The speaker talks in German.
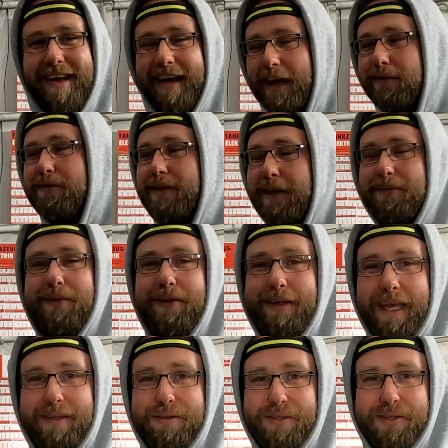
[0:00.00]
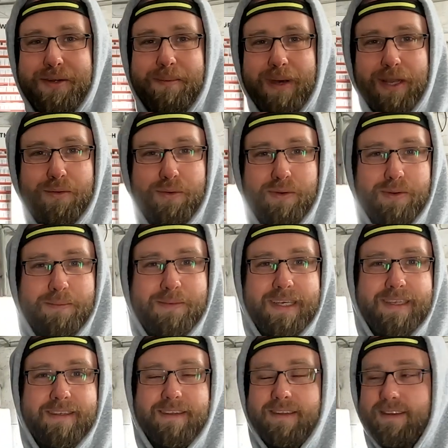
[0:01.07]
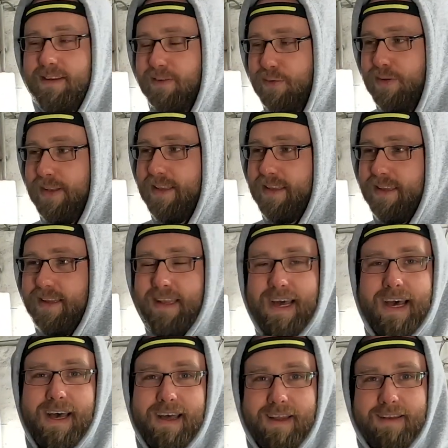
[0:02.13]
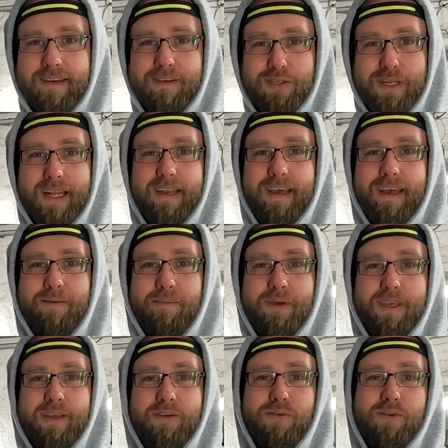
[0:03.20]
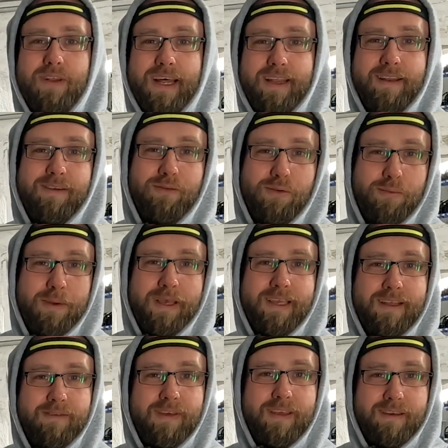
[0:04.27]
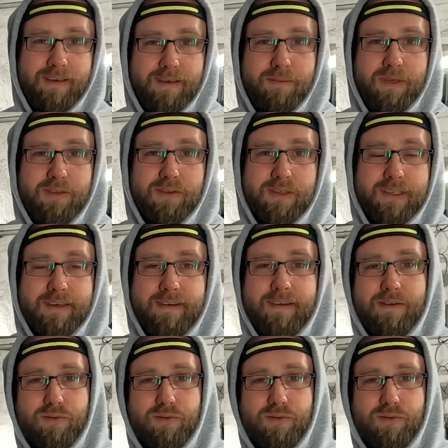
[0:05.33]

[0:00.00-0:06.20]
lass uns erstmal die technischen Reparaturen umsetzen und äh, da einen Stand reinbringen und dann über irgendwelche Gimmicks äh,